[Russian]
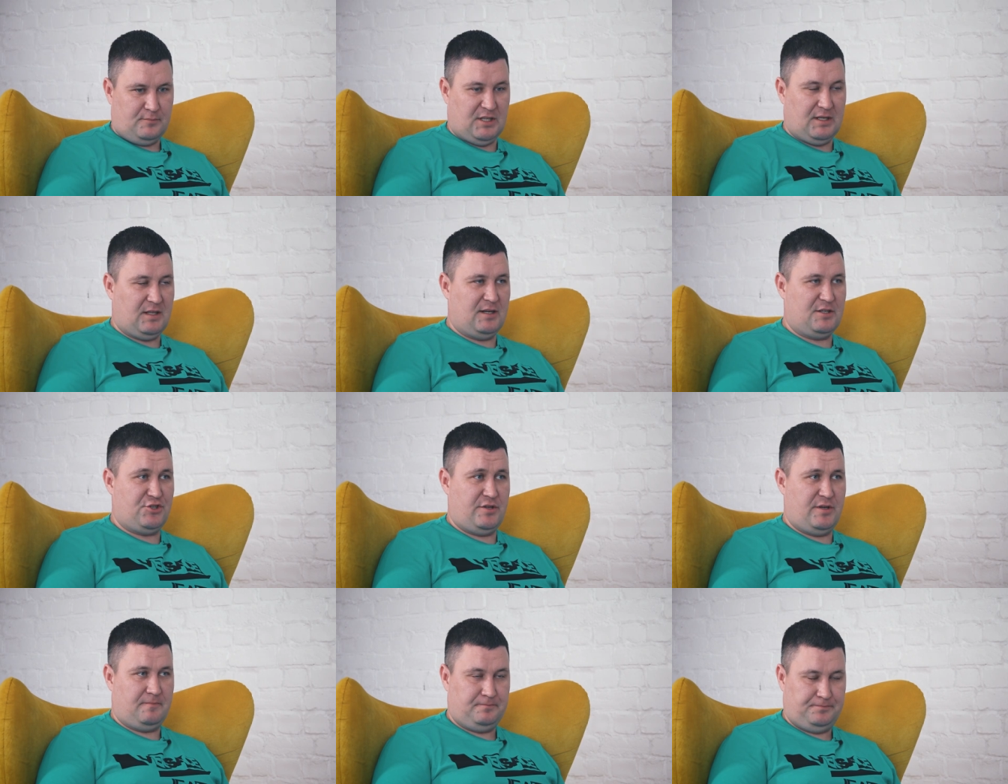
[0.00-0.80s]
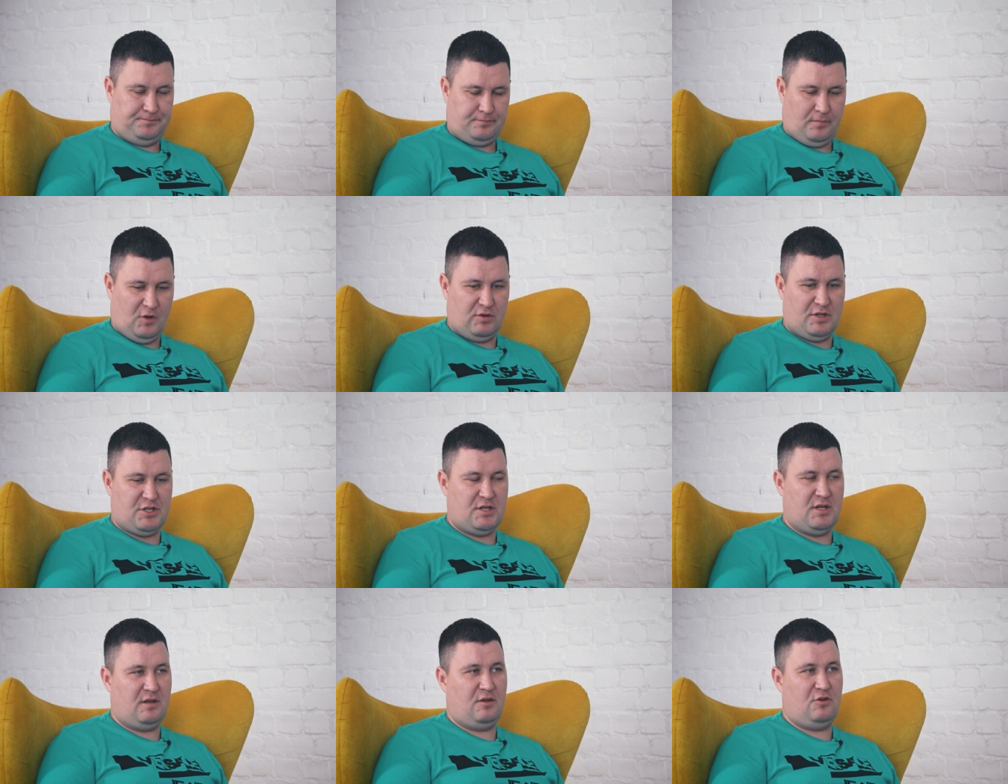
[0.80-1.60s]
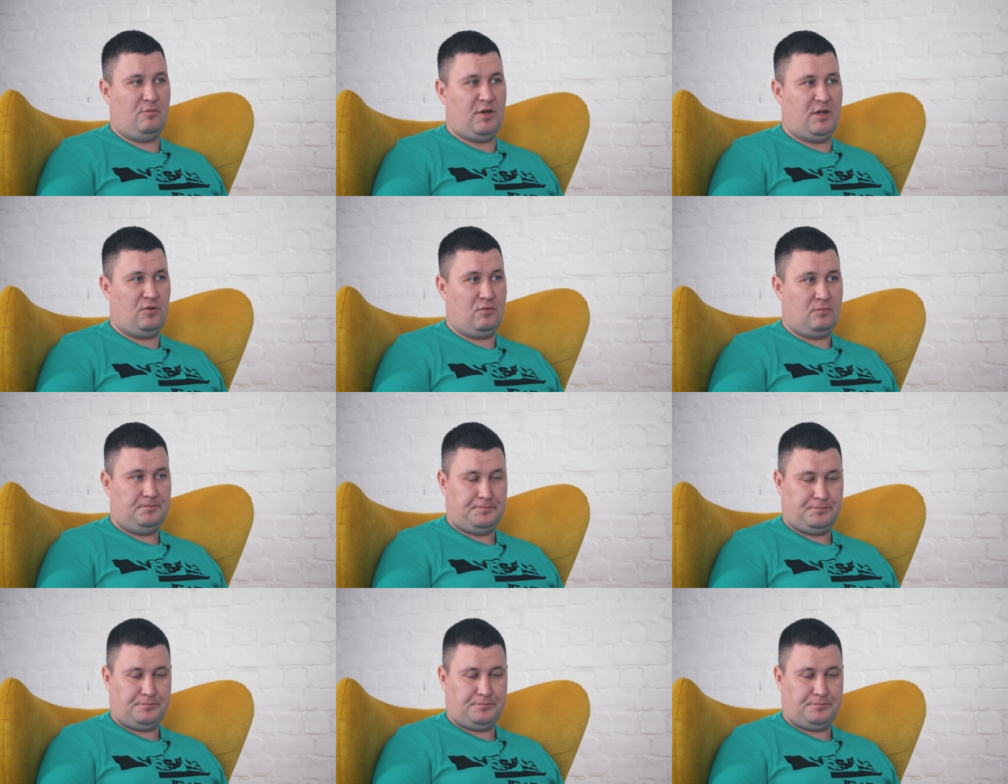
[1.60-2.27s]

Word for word: Благодаря жене, ну точнее ее бренду.